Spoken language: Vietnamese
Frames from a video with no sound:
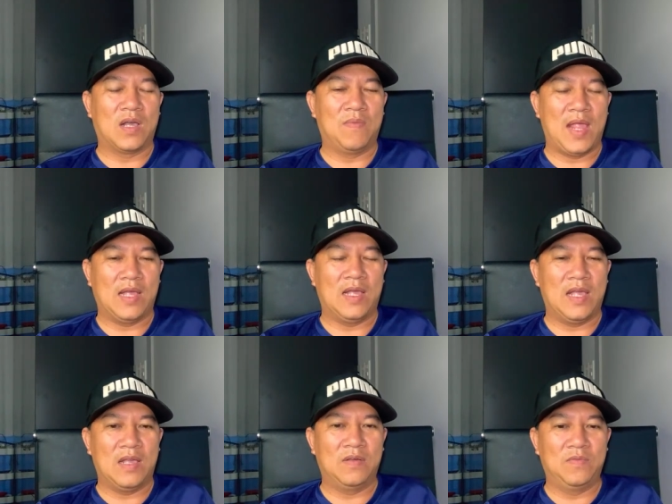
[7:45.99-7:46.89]
công an
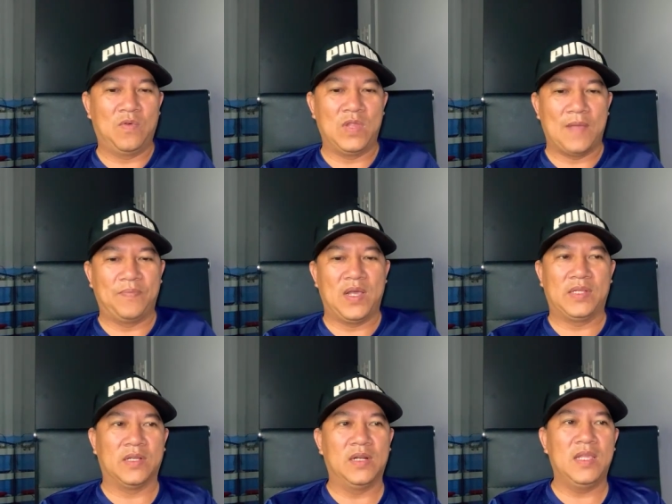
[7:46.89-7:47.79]
gò dấp
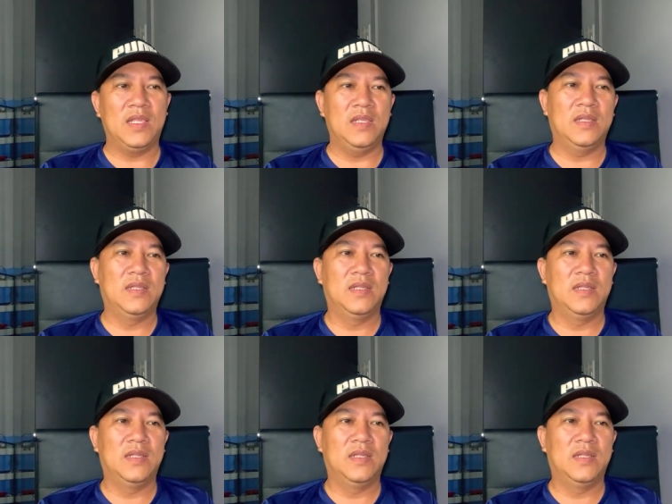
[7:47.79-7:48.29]
xử lý